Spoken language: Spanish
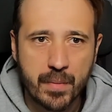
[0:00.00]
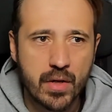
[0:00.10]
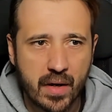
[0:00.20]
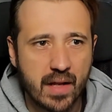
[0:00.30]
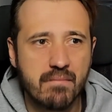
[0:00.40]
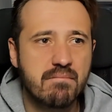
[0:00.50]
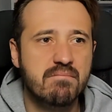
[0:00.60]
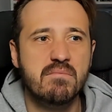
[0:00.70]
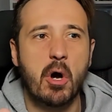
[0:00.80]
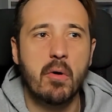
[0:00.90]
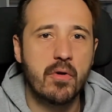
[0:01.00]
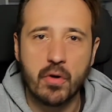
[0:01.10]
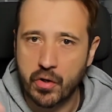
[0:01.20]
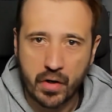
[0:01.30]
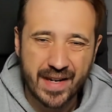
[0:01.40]
mío que no,
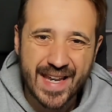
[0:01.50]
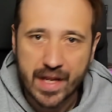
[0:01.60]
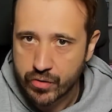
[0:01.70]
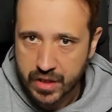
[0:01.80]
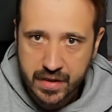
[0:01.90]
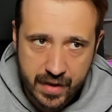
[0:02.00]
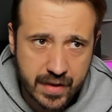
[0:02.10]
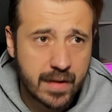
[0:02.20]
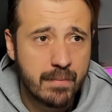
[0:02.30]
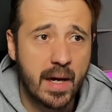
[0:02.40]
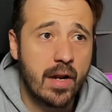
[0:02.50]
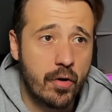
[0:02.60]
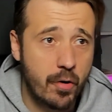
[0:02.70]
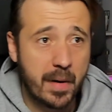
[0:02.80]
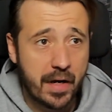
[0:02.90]
no creo que ni que os interese, ¿vale? Lo
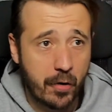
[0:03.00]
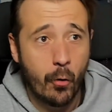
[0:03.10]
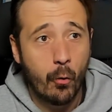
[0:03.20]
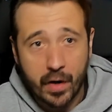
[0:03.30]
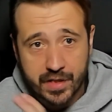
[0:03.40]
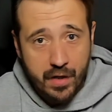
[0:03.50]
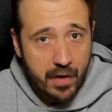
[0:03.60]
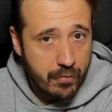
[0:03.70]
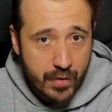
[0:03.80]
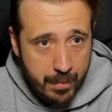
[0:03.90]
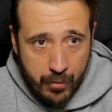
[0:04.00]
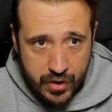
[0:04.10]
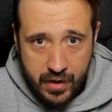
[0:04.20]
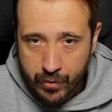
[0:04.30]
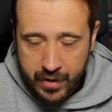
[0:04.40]
normal es que lo juguéis en un
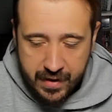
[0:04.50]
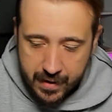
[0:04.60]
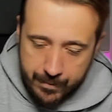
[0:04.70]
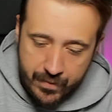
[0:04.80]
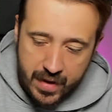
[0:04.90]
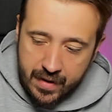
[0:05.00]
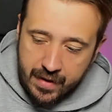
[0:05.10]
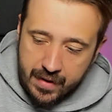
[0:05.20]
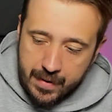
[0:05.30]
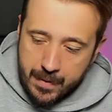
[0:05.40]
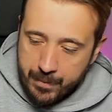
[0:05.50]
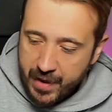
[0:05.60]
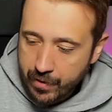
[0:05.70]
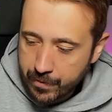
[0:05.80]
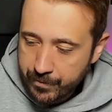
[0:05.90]
dispositivo y ya está.
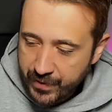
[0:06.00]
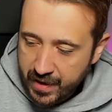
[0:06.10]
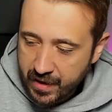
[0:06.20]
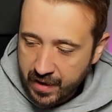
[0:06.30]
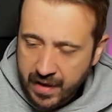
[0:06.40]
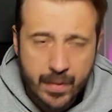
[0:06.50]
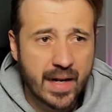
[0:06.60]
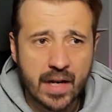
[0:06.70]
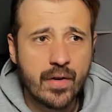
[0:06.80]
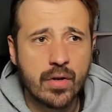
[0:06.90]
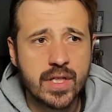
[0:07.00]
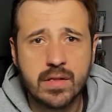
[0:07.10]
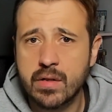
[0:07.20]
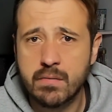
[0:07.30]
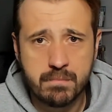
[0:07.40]
Pero eh, a nivel gráfico,
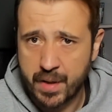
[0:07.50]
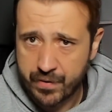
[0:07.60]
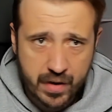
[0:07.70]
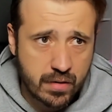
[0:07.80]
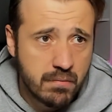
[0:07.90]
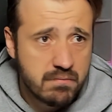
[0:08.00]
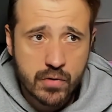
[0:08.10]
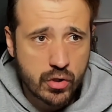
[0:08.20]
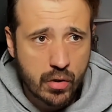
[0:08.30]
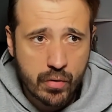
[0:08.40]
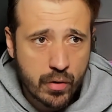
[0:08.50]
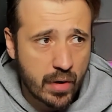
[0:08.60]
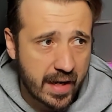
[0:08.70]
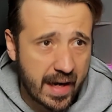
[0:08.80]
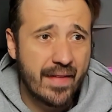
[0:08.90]
insisto, perfecto, no tengo
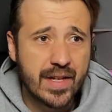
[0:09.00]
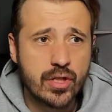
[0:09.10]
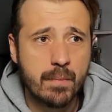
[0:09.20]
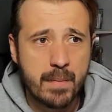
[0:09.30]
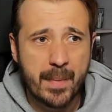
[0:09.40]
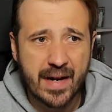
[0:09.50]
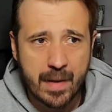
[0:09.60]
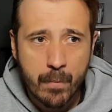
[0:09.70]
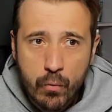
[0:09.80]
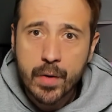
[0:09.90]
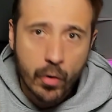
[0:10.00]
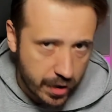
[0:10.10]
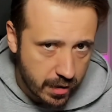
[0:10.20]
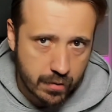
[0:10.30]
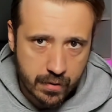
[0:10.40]
ninguna queja. De hecho, me parece muy
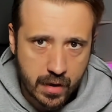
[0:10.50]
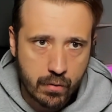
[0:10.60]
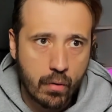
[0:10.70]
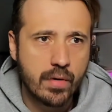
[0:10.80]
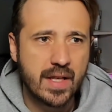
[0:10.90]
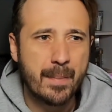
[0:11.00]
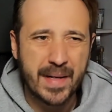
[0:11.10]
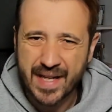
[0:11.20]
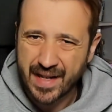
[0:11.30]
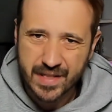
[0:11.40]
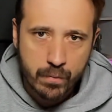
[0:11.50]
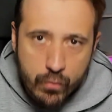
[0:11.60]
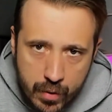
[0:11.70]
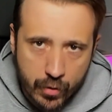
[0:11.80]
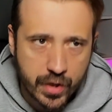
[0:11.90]
bonito el juego, tiene paisajes
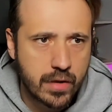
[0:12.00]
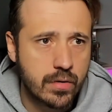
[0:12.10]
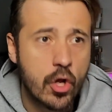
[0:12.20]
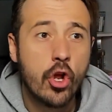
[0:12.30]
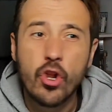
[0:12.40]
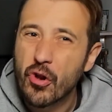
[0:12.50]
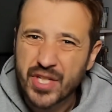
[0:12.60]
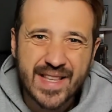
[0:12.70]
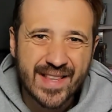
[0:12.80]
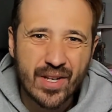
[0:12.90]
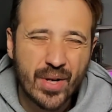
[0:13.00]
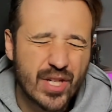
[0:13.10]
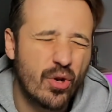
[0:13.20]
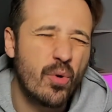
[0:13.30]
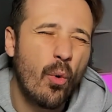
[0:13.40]
muy bonitos, los
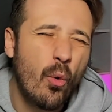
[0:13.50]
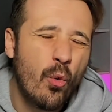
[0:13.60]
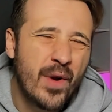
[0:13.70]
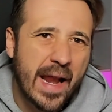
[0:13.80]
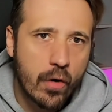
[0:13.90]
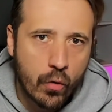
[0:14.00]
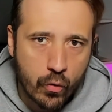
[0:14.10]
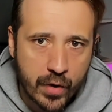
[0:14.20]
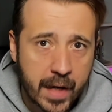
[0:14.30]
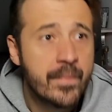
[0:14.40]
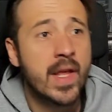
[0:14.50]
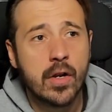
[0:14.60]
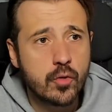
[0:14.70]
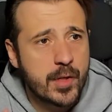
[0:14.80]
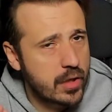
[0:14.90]
interiores son una locura,
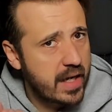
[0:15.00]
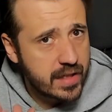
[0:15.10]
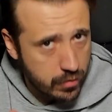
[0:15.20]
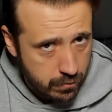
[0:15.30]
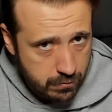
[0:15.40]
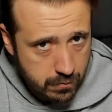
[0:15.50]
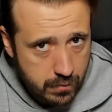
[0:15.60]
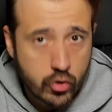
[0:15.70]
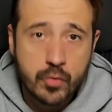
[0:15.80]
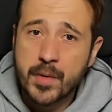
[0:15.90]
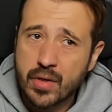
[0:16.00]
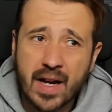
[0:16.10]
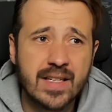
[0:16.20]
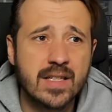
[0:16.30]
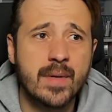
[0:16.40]
los personajes no. Los
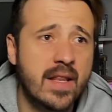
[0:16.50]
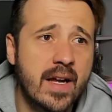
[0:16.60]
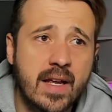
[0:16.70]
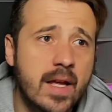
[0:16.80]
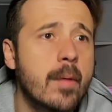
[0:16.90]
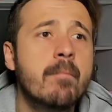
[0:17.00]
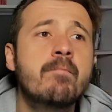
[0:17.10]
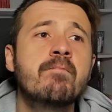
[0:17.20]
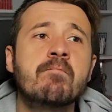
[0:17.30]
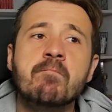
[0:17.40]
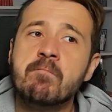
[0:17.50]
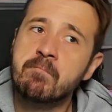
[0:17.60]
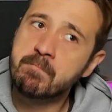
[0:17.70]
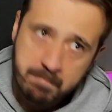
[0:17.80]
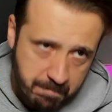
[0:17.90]
personajes es verdad que
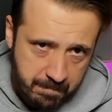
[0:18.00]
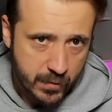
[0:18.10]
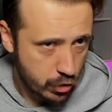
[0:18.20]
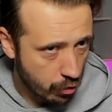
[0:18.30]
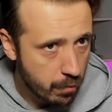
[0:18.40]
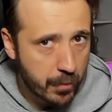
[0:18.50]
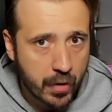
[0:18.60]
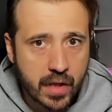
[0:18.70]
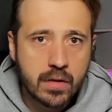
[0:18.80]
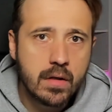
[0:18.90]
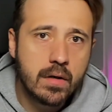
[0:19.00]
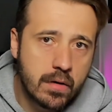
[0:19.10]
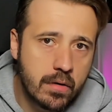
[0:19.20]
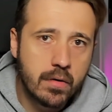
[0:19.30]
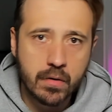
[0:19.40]
son un
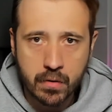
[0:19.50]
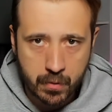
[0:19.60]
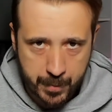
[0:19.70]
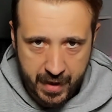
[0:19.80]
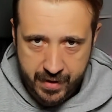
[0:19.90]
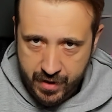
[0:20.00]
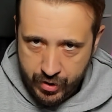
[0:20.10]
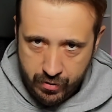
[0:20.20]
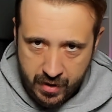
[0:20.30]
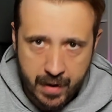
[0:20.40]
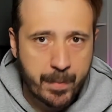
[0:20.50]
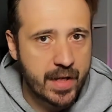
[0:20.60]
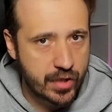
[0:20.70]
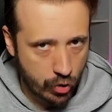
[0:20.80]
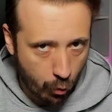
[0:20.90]
poquito PlayStation 3,
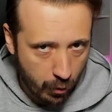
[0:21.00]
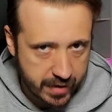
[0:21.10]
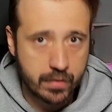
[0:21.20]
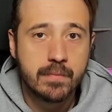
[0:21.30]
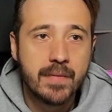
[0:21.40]
PlayStation 4,